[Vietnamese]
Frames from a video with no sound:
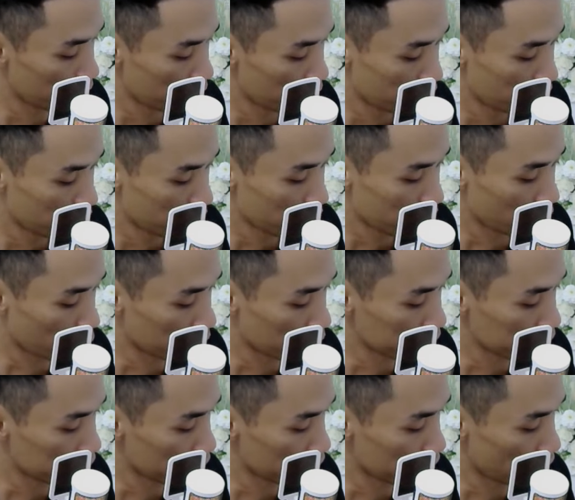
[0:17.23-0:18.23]
cậu đứng giữa
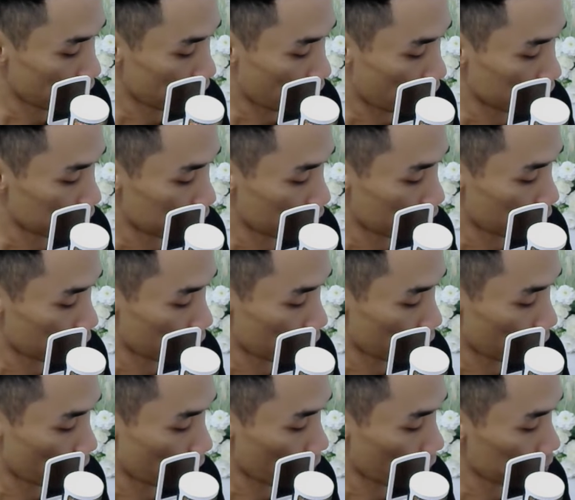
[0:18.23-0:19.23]
chợ không có một
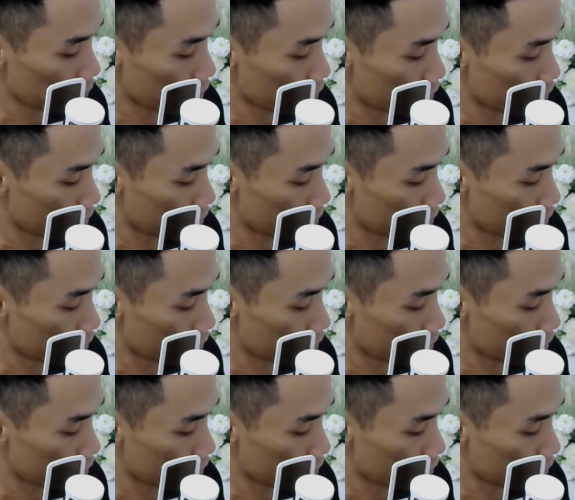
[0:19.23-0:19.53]
bóng người